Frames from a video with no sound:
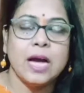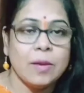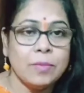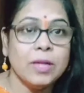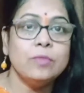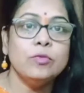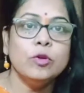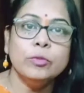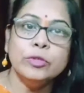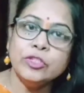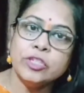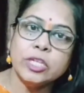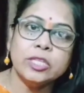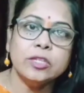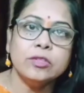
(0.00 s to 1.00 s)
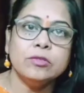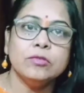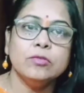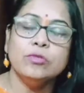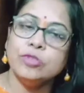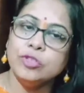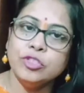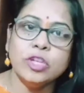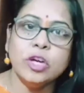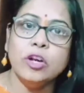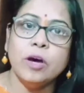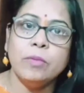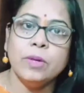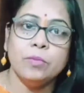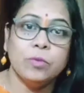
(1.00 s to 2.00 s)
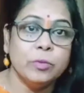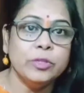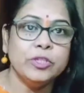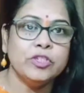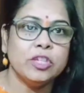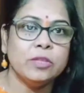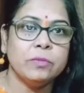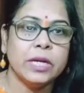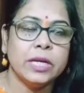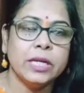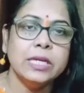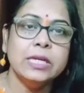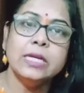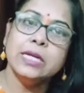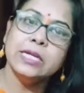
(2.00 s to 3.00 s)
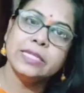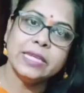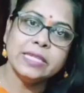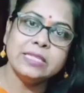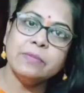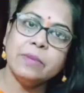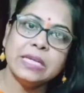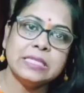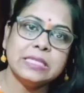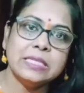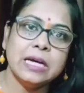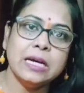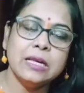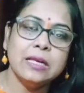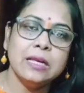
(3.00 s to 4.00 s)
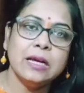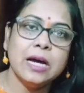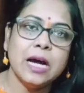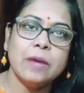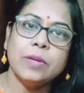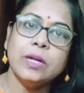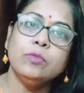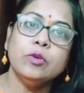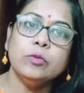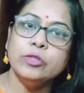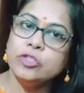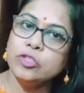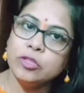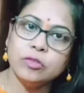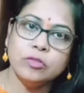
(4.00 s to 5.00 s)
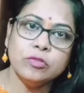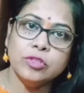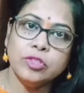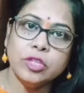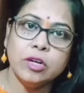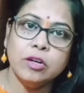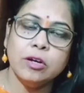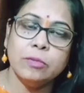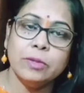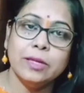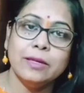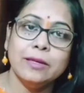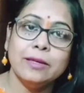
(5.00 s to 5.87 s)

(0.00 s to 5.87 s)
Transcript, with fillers: আমার ভবিষ্যতে উজ্জ্বল হবে ভবিষ্যৎ মানে সে যে বাচ্চা আমার ভবিষ্যৎ তো উজ্জ্বল হবে